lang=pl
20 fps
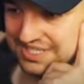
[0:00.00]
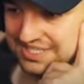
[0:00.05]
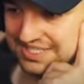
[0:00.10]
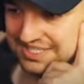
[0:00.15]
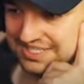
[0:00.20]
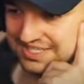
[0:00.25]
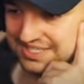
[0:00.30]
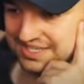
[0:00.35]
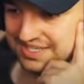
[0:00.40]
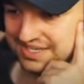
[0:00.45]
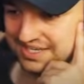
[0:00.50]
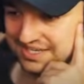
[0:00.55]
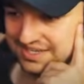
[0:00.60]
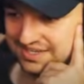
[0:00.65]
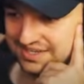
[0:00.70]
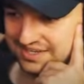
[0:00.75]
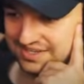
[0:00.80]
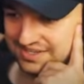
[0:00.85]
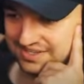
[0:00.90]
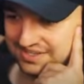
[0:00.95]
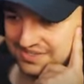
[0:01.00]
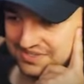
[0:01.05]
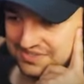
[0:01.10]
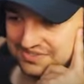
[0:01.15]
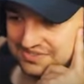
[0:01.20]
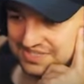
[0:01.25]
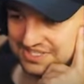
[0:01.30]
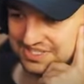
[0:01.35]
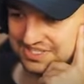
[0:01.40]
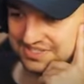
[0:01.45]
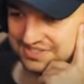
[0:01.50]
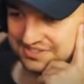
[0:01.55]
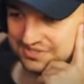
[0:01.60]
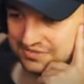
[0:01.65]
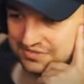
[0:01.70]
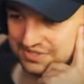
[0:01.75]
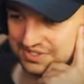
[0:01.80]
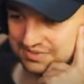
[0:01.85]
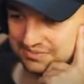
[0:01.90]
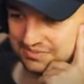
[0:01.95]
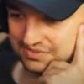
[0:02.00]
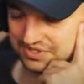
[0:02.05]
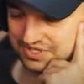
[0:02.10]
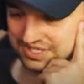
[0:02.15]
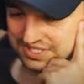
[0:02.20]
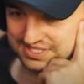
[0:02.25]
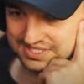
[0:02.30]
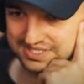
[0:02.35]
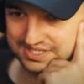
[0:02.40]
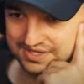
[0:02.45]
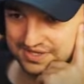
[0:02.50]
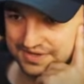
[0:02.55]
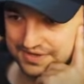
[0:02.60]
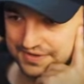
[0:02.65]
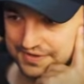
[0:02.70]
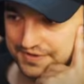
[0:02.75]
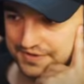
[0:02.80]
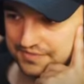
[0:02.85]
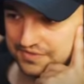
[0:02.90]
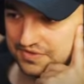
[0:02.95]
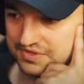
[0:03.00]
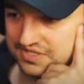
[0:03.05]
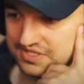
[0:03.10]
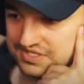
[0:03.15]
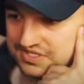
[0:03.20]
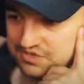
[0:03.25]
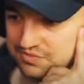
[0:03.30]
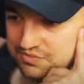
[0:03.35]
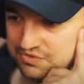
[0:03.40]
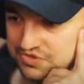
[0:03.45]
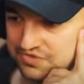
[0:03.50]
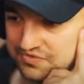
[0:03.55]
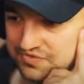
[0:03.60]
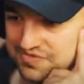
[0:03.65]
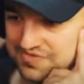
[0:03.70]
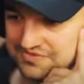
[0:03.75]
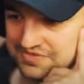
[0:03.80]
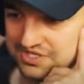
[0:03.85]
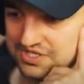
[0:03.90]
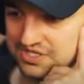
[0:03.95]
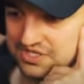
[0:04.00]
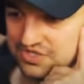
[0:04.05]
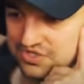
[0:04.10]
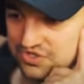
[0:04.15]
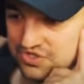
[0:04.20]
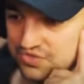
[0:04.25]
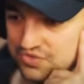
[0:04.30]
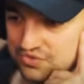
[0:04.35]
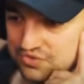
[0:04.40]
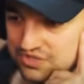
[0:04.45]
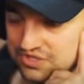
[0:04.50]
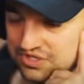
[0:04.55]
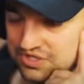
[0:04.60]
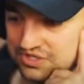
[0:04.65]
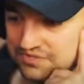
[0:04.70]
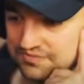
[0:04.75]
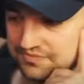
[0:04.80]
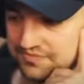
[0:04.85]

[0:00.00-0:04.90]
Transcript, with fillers: ale no dziwnie się zachował ten pojazd. No i jesteśmy oczywiście w jakiejś dżungli.